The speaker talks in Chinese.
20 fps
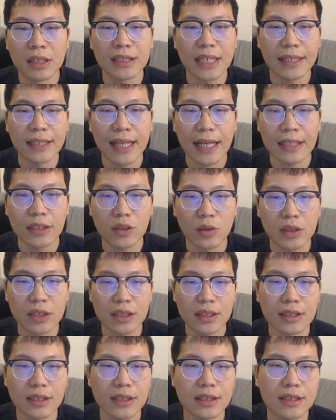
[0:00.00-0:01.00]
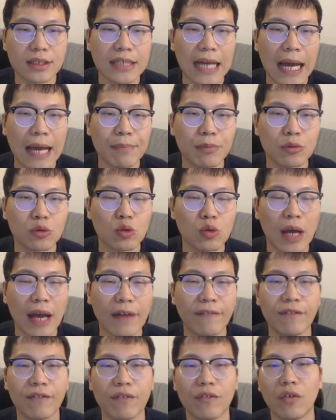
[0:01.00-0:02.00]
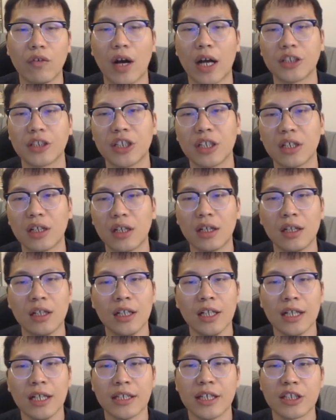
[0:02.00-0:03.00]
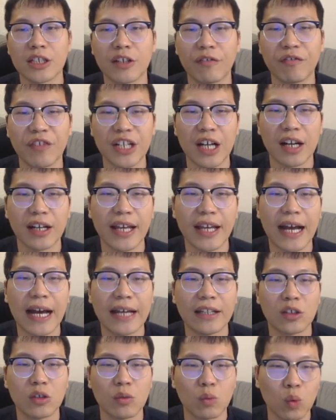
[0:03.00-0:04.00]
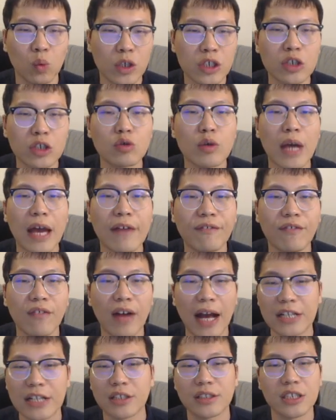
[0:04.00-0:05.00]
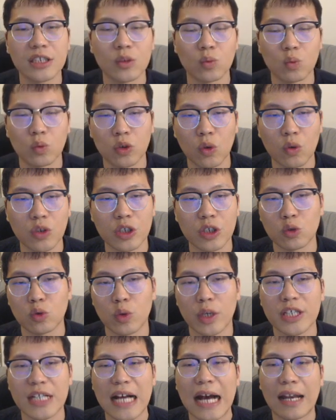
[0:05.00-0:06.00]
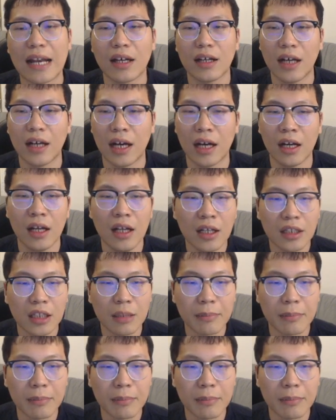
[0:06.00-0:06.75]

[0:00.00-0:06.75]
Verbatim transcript: 简单走 g 四，下一步 g f 五啊，这个也是非常厉害的。无论是 g f 五还是 g 五，都是绝杀了啊。